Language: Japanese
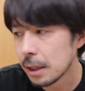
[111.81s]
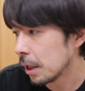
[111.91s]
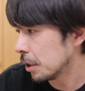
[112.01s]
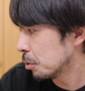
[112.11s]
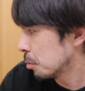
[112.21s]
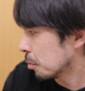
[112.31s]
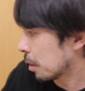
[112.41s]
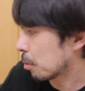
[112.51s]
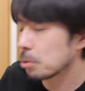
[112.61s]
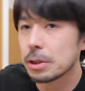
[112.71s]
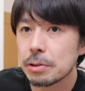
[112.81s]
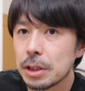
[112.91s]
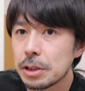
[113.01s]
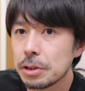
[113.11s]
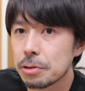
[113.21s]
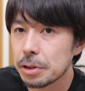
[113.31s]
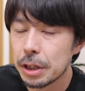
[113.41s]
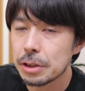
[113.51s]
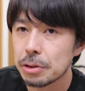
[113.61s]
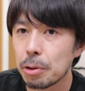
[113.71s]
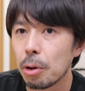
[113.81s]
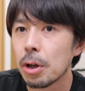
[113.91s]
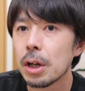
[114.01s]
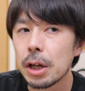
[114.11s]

えいよいよね、こちらの写真集ゲイズを、